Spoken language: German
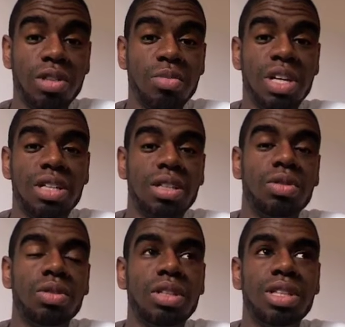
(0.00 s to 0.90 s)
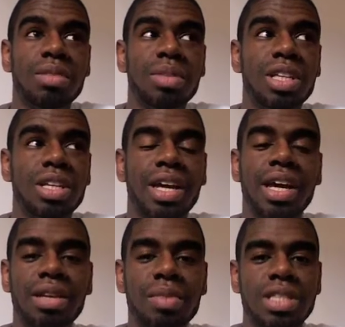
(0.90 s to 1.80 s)
zu machen und damit eine
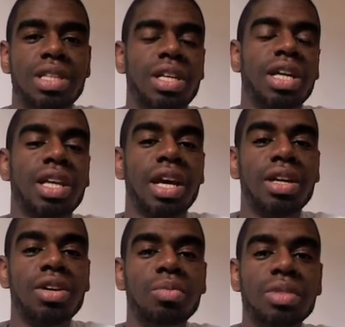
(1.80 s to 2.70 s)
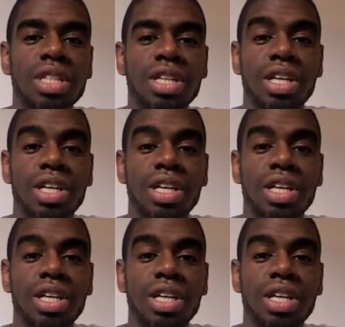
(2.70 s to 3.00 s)
Regelmäßigkeit reinkommt.